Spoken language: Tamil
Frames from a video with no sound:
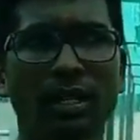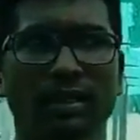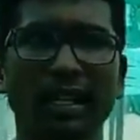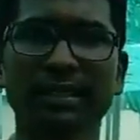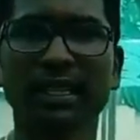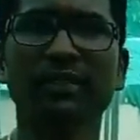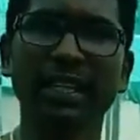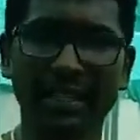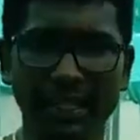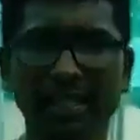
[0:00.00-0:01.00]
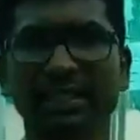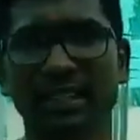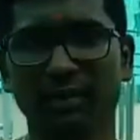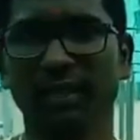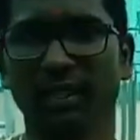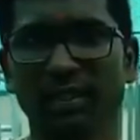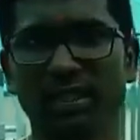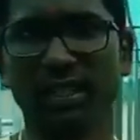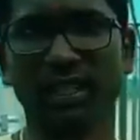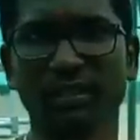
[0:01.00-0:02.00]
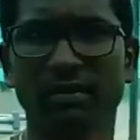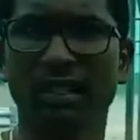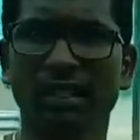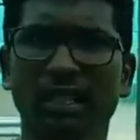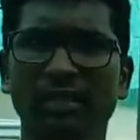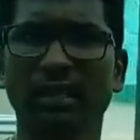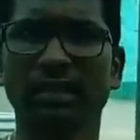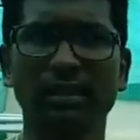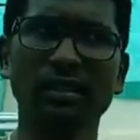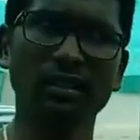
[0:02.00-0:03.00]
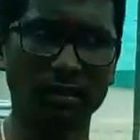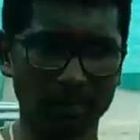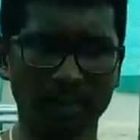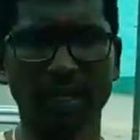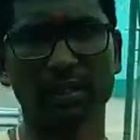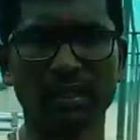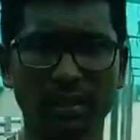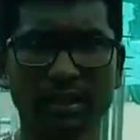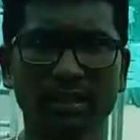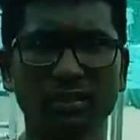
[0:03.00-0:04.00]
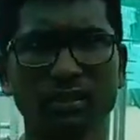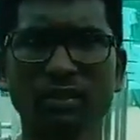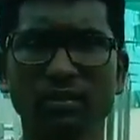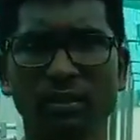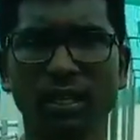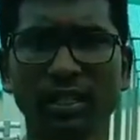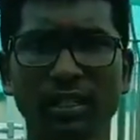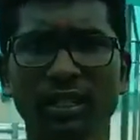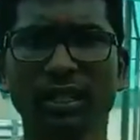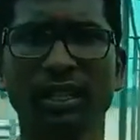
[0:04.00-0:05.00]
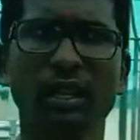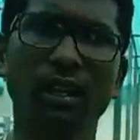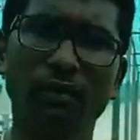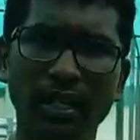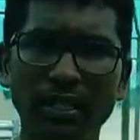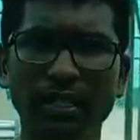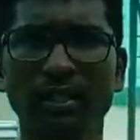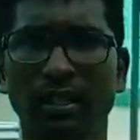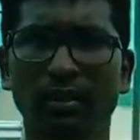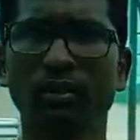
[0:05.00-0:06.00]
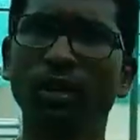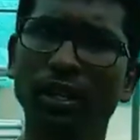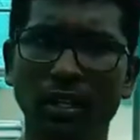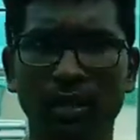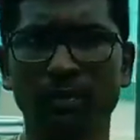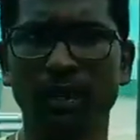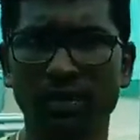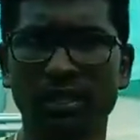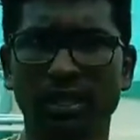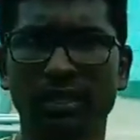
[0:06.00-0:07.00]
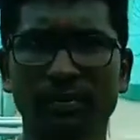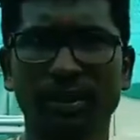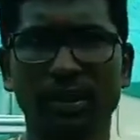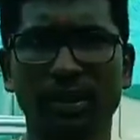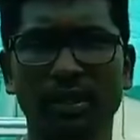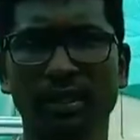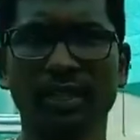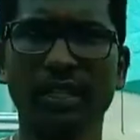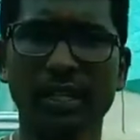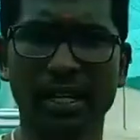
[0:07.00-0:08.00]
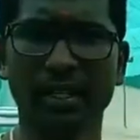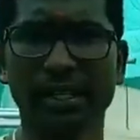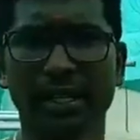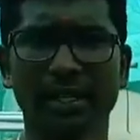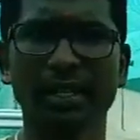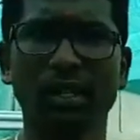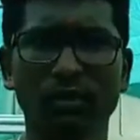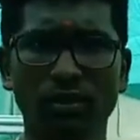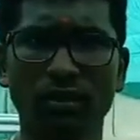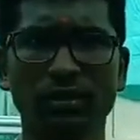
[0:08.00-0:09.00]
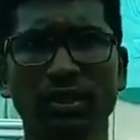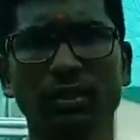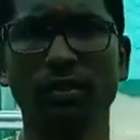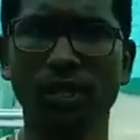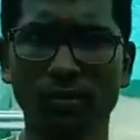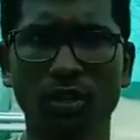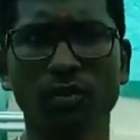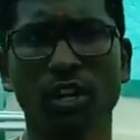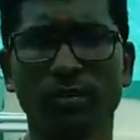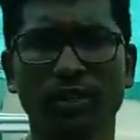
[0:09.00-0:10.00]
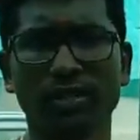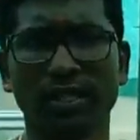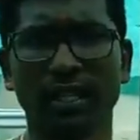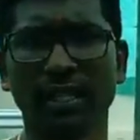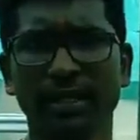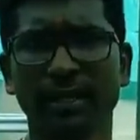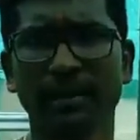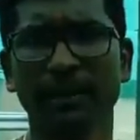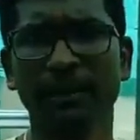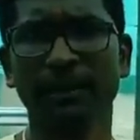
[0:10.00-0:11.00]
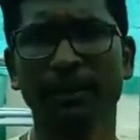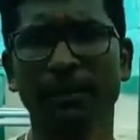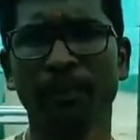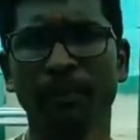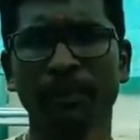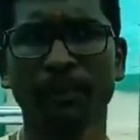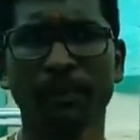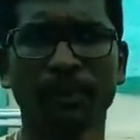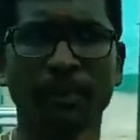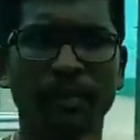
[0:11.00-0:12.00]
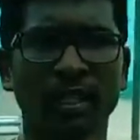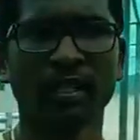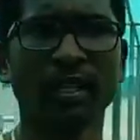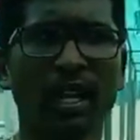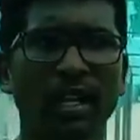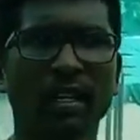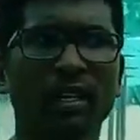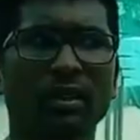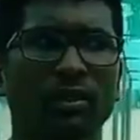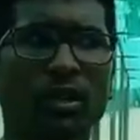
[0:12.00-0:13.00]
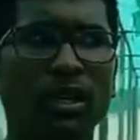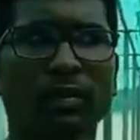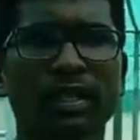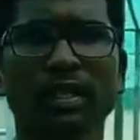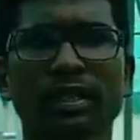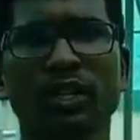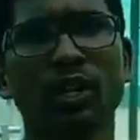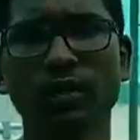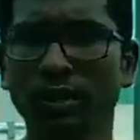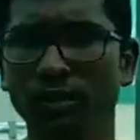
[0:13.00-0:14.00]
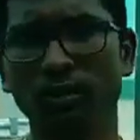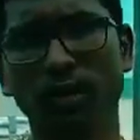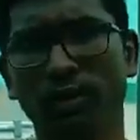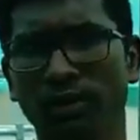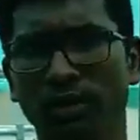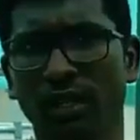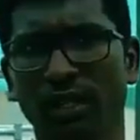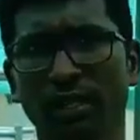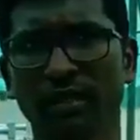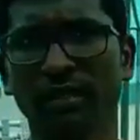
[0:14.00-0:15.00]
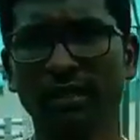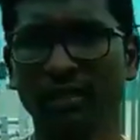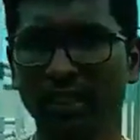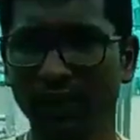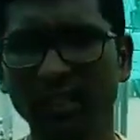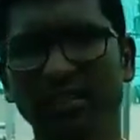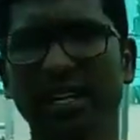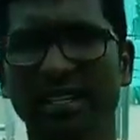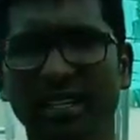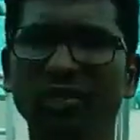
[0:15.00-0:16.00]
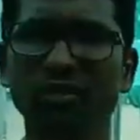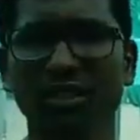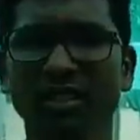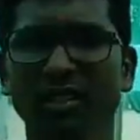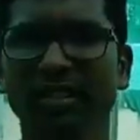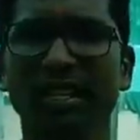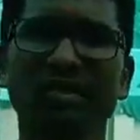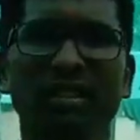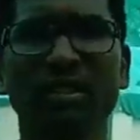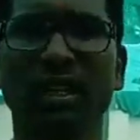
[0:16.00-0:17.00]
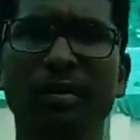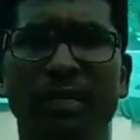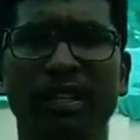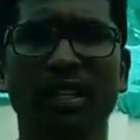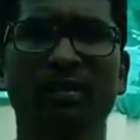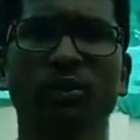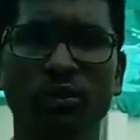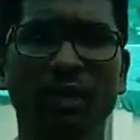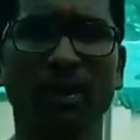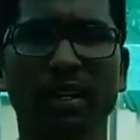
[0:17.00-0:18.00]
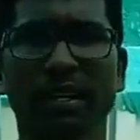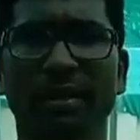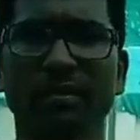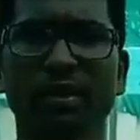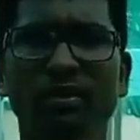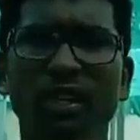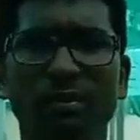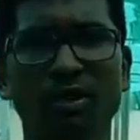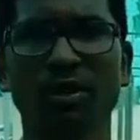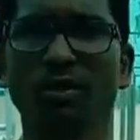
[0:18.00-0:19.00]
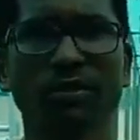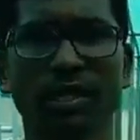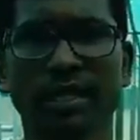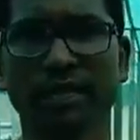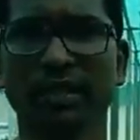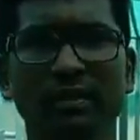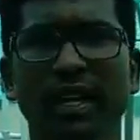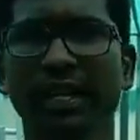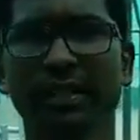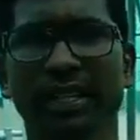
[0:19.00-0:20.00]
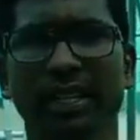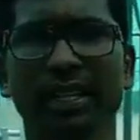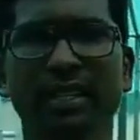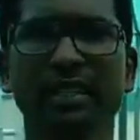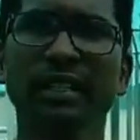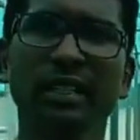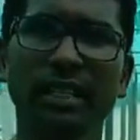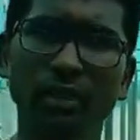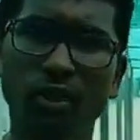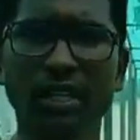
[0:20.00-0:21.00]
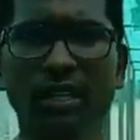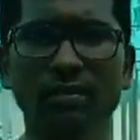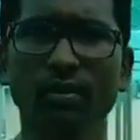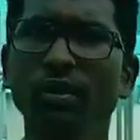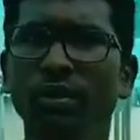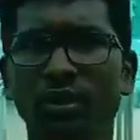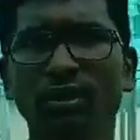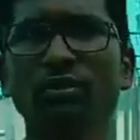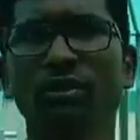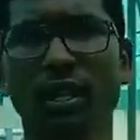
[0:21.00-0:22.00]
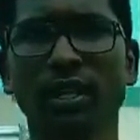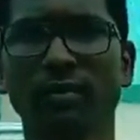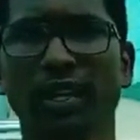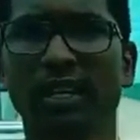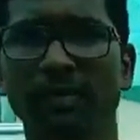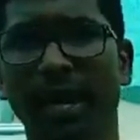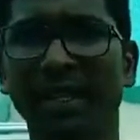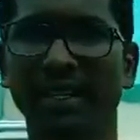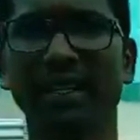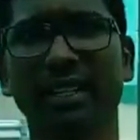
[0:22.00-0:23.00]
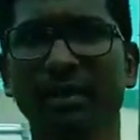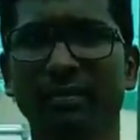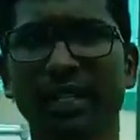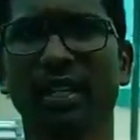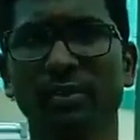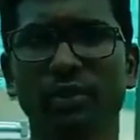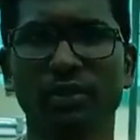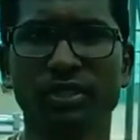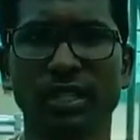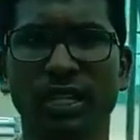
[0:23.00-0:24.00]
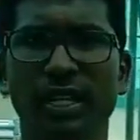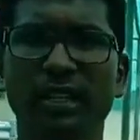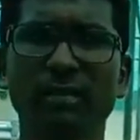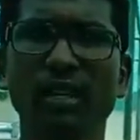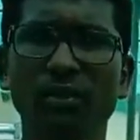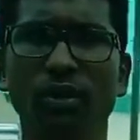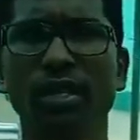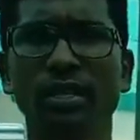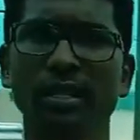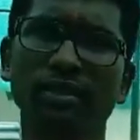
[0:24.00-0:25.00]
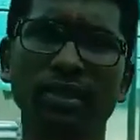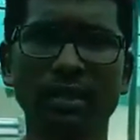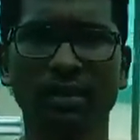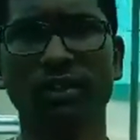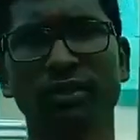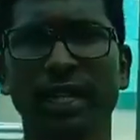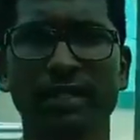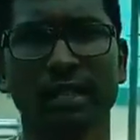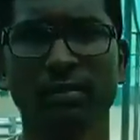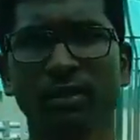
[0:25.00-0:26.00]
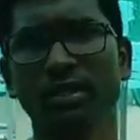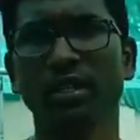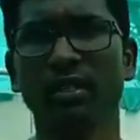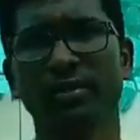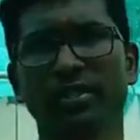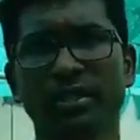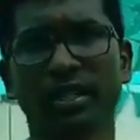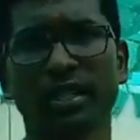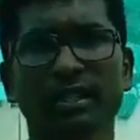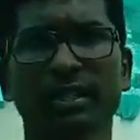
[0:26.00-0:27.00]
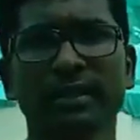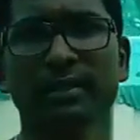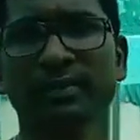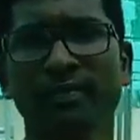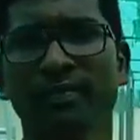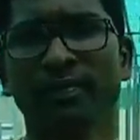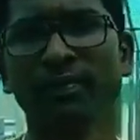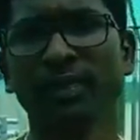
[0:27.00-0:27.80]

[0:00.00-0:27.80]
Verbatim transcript: சேல்ஸ்னால் விதைக்காக சேல்ஸ் பண்ணுறேன் வச்சுக்கங்களேன் விதைக்காக சேல்ஸ்னால் பக்கத்தில் இங்கே இருக்கவங்களும் கொடுக்குறேன் வெளியே நான் கொரியரில் அனுப்புகிறேன் வச்சுக்கங்களேன் இப்போ வெளியே யாராவது கேட்குறாங்கன்னா அவங்களுக்கு வந்து கொரியர் மூலிமா அனுப்புகிறேன் வச்சுக்கங்களேன் என்ன ரேட்டிங் சார் கொடுத்துட்ருக்கீங்க நான் கொரியர் பார்த்தீங்கன்னா கிலோ வந்து நூறுரூவா கொடுத்துட்ருக்கேன் இங்கே வந்து வாங்கிக்கிறாங்கன்னா கொஞ்சம் தெரிஞ்சவங்களும் வந்து கம்மி பண்ணிக்கிறேன் புதுசாக பண்ணுறேன் அப்படிங்கும்போது ஒரு ஐம்பது ரூபா கூட கொடுக்குறேன் இங்கே வந்து வாங்கிட்டாங்கன்னா நான் கொரியர் அனுப்பும்போது ஒரு கிலோ நூறுரூவா அனுப்புகிறேன் ஏன்னா அது பேக்கிங்லாம் பண்ணி அனுப்பணும்னு வச்சுங்களேன் அது இல்லாமல் கொரியர் சார்ஜ் வந்து அப்புறம் அவங்க எக்ஸ்ட்ரா போட்டு நான் அனுப்புகிறேன் வச்சுக்கலாம் சரிங்க இப்போ நீங்கள்